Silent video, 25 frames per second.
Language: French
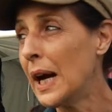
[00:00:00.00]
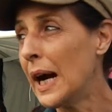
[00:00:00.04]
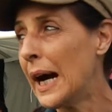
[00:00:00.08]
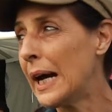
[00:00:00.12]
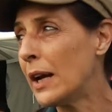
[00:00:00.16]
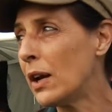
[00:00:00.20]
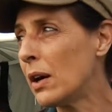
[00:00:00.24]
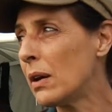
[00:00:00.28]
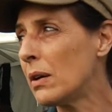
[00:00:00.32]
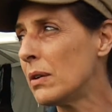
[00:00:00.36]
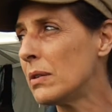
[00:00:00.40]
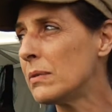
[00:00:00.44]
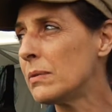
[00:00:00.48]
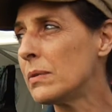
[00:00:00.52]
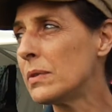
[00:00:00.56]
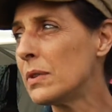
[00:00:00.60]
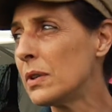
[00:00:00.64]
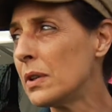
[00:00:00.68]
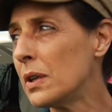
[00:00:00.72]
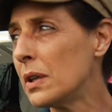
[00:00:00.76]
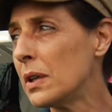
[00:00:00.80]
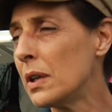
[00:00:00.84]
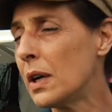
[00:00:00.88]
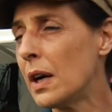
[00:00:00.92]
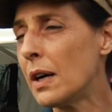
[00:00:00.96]
Alors,
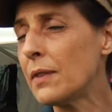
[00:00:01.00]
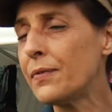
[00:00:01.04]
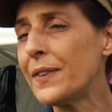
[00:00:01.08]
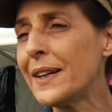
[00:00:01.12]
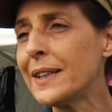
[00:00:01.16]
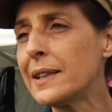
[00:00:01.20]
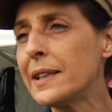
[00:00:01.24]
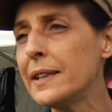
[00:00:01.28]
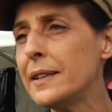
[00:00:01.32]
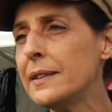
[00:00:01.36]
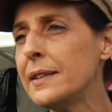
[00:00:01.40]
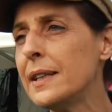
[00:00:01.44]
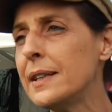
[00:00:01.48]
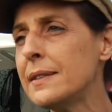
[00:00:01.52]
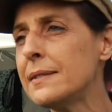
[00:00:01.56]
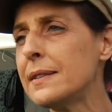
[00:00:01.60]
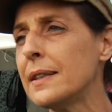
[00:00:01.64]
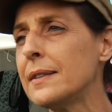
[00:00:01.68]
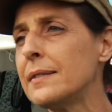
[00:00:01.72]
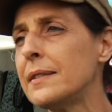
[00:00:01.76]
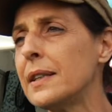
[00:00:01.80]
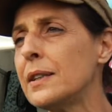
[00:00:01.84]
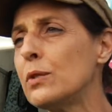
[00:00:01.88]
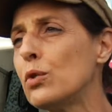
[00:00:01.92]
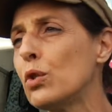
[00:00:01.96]
en fait, l'idée,
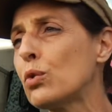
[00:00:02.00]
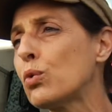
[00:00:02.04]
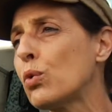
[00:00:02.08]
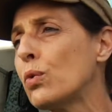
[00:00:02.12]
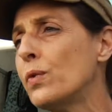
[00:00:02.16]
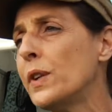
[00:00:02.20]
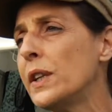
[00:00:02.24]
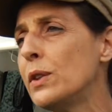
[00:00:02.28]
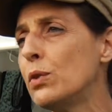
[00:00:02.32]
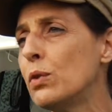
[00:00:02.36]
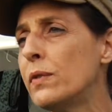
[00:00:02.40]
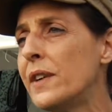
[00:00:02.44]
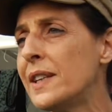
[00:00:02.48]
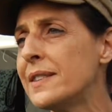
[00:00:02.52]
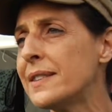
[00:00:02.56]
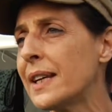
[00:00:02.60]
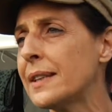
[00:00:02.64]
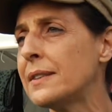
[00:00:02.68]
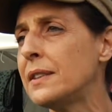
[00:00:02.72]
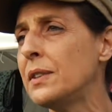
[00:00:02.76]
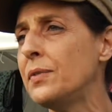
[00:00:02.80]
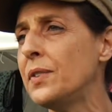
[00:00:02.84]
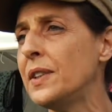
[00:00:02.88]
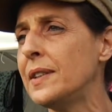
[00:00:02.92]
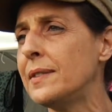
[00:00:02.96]
c'était de trouver de nouvelles
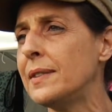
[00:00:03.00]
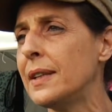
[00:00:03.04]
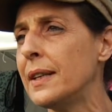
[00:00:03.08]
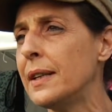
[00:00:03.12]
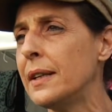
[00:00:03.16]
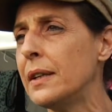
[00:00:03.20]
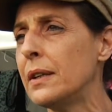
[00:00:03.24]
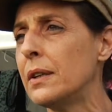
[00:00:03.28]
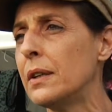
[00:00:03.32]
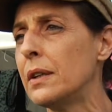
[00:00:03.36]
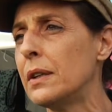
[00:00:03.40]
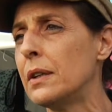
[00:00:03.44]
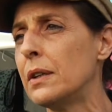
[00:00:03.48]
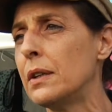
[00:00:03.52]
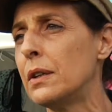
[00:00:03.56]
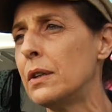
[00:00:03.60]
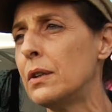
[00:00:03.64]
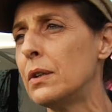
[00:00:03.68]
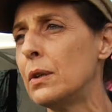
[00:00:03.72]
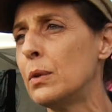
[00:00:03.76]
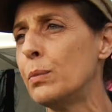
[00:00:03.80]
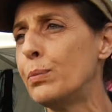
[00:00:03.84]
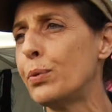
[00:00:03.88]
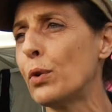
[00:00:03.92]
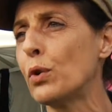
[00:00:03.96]
activités
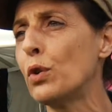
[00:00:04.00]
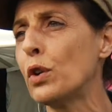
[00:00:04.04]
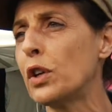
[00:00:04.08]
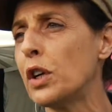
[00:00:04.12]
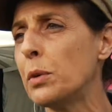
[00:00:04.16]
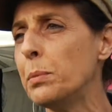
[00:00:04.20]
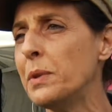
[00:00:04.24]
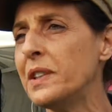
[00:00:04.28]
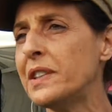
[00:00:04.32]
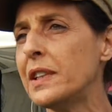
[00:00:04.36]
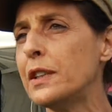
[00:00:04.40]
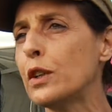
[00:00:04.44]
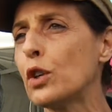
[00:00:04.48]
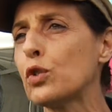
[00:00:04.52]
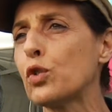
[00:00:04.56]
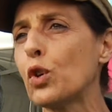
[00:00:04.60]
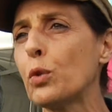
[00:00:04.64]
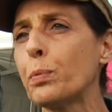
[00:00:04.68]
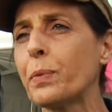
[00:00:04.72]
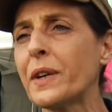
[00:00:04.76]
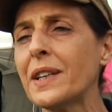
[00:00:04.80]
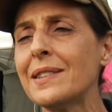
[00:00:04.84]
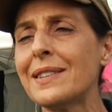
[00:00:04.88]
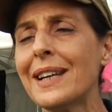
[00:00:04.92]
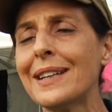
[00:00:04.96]
euh, pour le comité
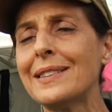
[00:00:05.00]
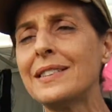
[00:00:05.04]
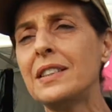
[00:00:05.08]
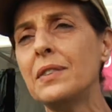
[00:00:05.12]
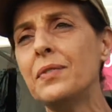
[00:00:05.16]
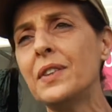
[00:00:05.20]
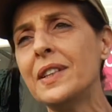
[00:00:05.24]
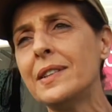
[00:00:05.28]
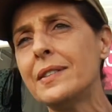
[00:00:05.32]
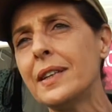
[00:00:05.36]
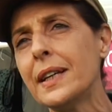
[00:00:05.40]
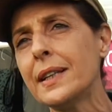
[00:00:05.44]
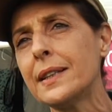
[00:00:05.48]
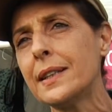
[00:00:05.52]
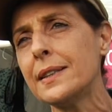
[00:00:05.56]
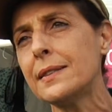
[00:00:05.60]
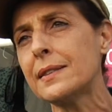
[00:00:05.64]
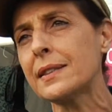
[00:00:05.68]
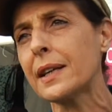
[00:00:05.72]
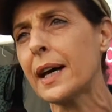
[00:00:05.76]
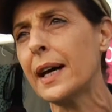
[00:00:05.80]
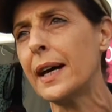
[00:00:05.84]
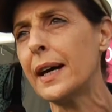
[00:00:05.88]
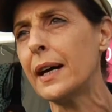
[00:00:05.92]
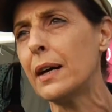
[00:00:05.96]
d'entreprise, activités qui
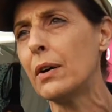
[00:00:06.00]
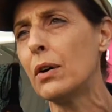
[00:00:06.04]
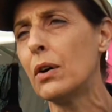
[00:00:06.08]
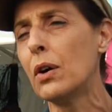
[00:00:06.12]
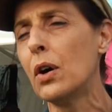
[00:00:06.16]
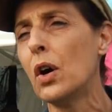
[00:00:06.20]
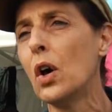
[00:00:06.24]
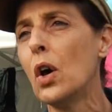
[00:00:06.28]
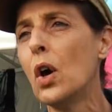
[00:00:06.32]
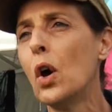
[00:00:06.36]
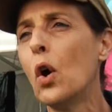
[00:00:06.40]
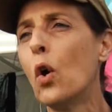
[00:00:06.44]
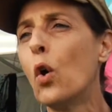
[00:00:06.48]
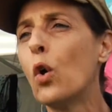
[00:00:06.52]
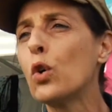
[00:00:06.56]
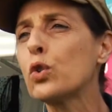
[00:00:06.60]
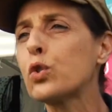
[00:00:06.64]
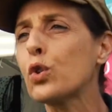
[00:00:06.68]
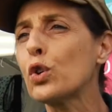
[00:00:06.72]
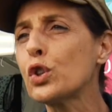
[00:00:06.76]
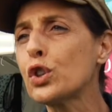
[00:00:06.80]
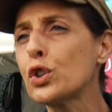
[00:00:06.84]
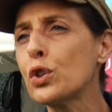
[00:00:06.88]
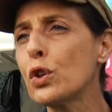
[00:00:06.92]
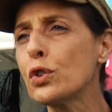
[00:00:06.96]
seraient euh,
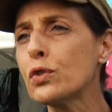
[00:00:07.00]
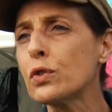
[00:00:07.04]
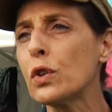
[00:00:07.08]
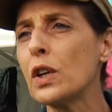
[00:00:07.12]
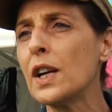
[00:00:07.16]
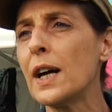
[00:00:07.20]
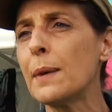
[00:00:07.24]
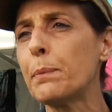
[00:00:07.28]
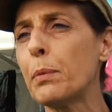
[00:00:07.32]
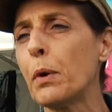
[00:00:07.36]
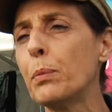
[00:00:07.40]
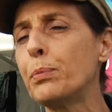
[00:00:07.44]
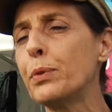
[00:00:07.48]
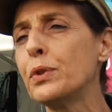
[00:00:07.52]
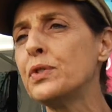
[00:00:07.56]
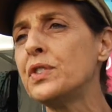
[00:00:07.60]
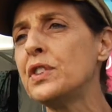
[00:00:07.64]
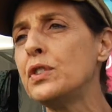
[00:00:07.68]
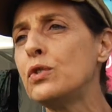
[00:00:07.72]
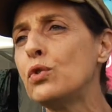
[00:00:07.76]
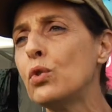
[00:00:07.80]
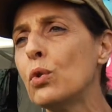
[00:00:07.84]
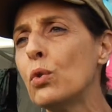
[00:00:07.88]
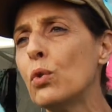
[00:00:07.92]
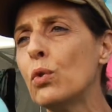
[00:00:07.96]
autre chose que la
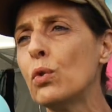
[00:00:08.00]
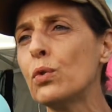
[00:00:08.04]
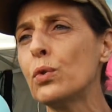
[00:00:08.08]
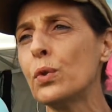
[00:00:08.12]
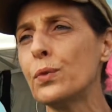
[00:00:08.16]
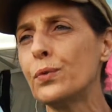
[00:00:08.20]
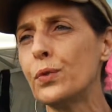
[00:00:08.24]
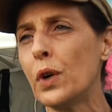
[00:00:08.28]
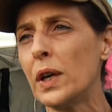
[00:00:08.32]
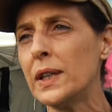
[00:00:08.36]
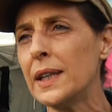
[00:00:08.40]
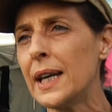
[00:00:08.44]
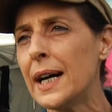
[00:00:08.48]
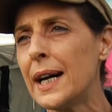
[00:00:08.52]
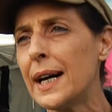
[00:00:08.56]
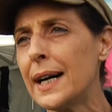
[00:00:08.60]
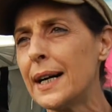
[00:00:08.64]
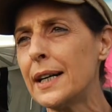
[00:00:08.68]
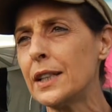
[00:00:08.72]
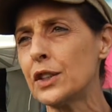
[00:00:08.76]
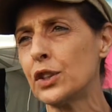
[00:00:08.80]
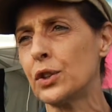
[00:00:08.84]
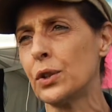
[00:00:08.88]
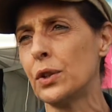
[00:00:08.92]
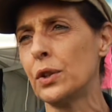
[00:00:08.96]
proposition de
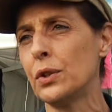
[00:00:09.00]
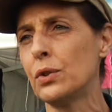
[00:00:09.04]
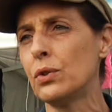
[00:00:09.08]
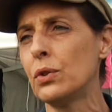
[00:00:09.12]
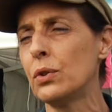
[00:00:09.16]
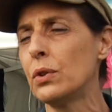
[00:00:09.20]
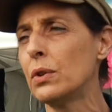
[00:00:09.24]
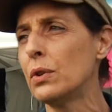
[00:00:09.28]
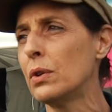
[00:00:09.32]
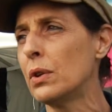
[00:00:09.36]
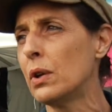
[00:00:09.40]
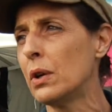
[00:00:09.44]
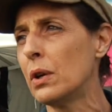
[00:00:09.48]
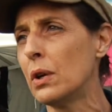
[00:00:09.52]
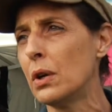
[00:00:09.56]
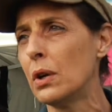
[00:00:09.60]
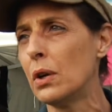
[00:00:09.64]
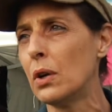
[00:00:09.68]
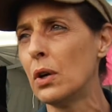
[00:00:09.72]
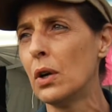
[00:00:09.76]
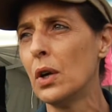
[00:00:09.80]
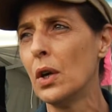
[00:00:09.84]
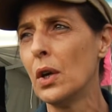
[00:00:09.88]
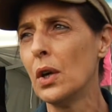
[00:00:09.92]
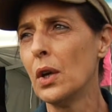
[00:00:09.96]
voyage,
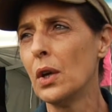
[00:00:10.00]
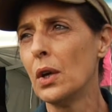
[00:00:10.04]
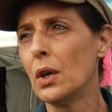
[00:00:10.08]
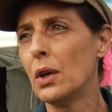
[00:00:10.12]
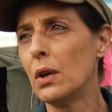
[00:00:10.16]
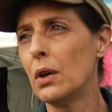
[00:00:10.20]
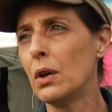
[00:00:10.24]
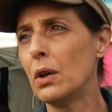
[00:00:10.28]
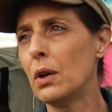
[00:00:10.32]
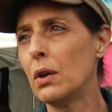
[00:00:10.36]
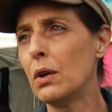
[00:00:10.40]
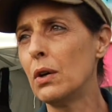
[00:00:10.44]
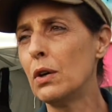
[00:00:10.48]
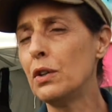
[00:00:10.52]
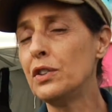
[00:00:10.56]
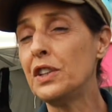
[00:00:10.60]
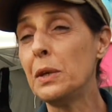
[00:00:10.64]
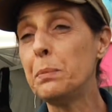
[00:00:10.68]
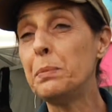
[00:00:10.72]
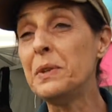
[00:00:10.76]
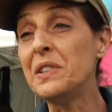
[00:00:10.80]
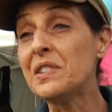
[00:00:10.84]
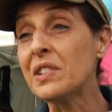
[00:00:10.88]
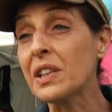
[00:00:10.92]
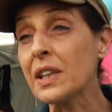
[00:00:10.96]
euh,
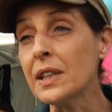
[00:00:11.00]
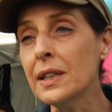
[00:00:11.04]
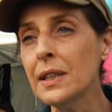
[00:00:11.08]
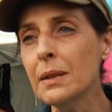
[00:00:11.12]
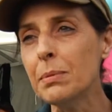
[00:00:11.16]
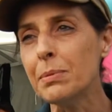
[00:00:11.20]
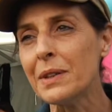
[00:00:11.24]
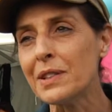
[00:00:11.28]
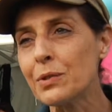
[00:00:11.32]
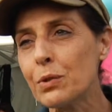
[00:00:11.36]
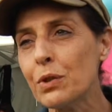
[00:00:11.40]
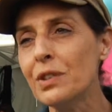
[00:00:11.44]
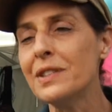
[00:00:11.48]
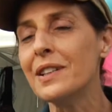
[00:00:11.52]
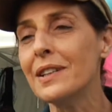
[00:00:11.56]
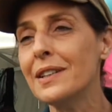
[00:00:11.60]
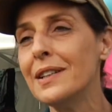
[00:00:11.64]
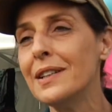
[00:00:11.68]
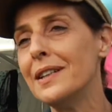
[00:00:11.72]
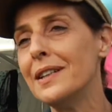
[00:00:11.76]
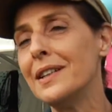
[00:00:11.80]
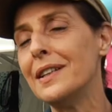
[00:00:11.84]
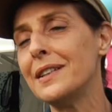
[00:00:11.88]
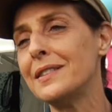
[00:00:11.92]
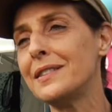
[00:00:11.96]
d'épicerie, parce que
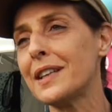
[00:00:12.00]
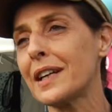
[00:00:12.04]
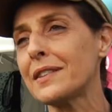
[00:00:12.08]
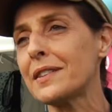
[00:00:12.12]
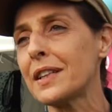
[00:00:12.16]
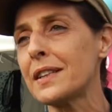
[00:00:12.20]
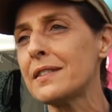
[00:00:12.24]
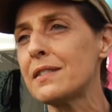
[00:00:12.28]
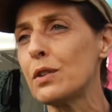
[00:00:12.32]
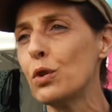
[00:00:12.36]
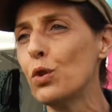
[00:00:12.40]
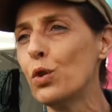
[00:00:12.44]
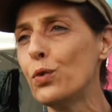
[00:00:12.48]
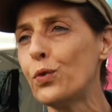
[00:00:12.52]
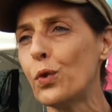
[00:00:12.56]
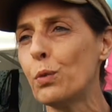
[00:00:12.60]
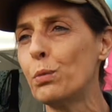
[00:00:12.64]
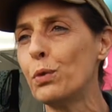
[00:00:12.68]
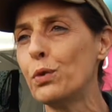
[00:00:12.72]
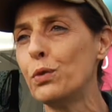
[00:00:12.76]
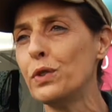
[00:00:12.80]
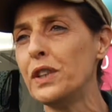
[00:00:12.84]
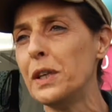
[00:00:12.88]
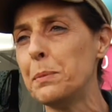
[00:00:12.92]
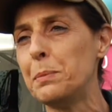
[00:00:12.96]
certains CE font
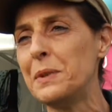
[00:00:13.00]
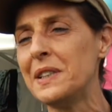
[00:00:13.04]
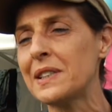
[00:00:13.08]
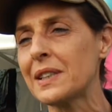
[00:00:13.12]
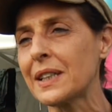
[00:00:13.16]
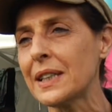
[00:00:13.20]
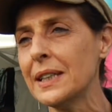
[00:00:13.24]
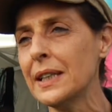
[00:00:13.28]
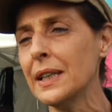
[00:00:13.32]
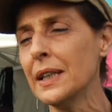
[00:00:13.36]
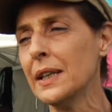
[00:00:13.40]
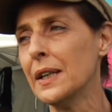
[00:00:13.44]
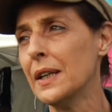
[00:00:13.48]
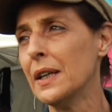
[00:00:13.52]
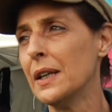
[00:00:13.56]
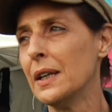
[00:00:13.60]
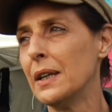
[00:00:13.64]
beaucoup d'épicerie,